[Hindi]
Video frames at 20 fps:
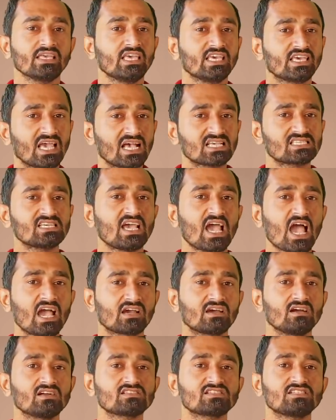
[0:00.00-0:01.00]
कि कैसे
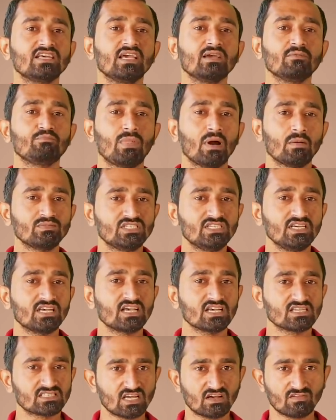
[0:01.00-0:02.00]
हैकर्स ने पबजी
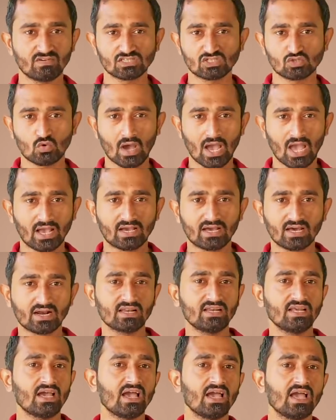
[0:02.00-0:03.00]
के सर्वर्स को हैक कर
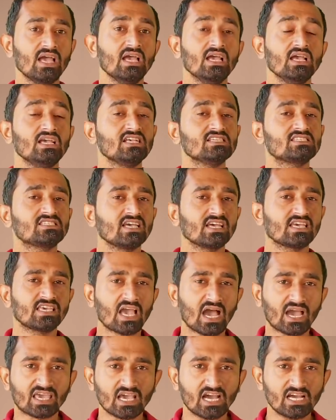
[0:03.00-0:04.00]
लिया है इससे
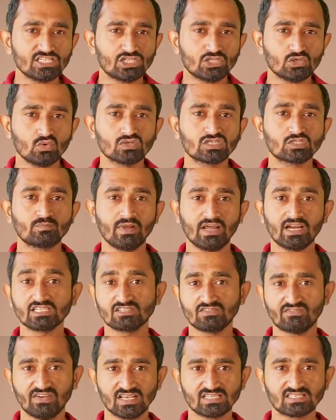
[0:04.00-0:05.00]
क्या क्या इश्यूज
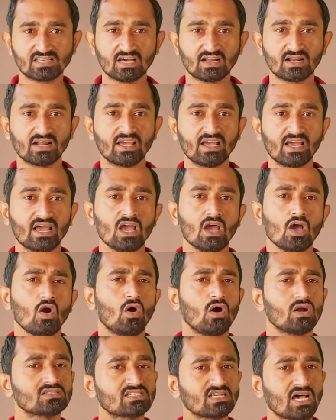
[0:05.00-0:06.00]
प्लेयर्स फेस कर रहे हैं
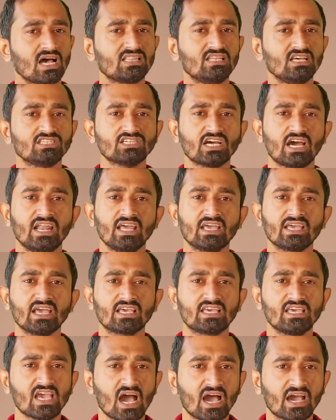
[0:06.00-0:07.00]
और साथ ही जानेंगे
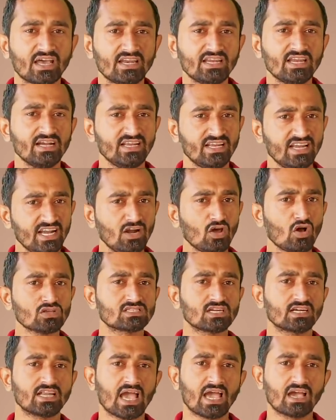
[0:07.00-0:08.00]
कि आखिर ये
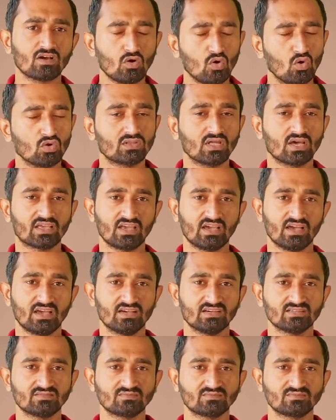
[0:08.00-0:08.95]
डीडॉस अटैक होता क्या है